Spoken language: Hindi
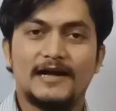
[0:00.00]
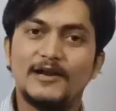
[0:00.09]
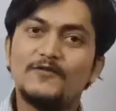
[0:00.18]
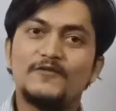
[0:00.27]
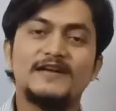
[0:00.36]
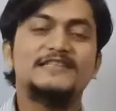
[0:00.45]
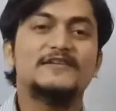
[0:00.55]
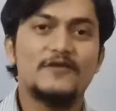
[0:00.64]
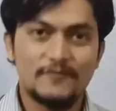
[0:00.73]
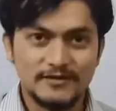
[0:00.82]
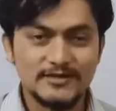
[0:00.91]
हेलो फ्रेंड्स एक
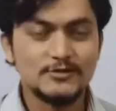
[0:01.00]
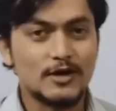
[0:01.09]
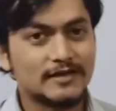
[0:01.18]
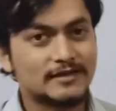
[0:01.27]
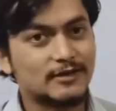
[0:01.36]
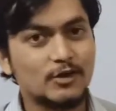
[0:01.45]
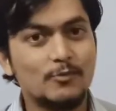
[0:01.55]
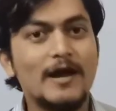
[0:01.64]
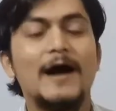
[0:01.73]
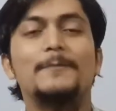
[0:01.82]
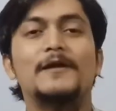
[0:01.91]
बार फिर से स्वागत करता हूं
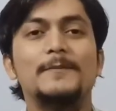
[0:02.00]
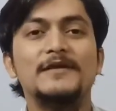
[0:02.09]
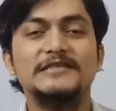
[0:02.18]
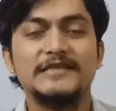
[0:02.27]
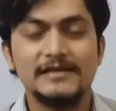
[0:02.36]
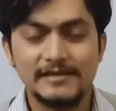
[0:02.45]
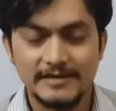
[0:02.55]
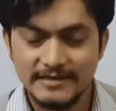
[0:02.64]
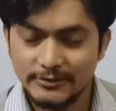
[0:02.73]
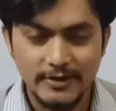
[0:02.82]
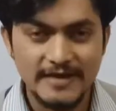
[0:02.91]
मैं आपके अपने चैनल द
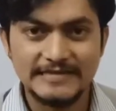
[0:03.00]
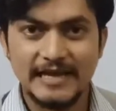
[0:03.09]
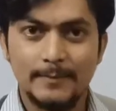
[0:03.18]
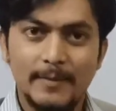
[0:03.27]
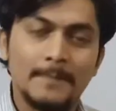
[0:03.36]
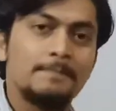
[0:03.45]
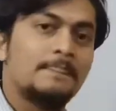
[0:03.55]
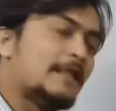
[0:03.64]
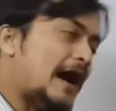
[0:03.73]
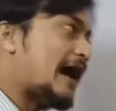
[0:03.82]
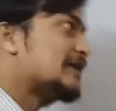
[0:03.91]
स्टडी स्कैन में
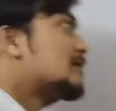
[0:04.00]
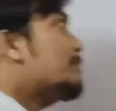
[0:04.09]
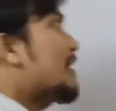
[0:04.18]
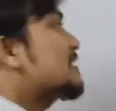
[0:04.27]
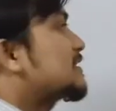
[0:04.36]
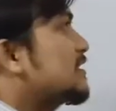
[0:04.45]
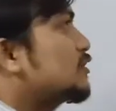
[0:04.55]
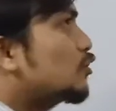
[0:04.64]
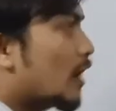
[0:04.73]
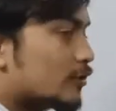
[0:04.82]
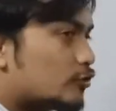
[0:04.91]
आज हम मैथ्स की
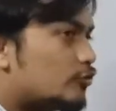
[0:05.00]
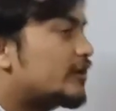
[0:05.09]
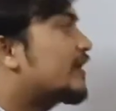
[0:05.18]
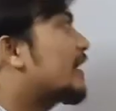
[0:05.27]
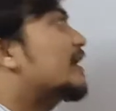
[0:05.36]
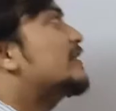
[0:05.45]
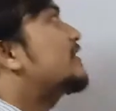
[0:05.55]
जो अधूरी रह गई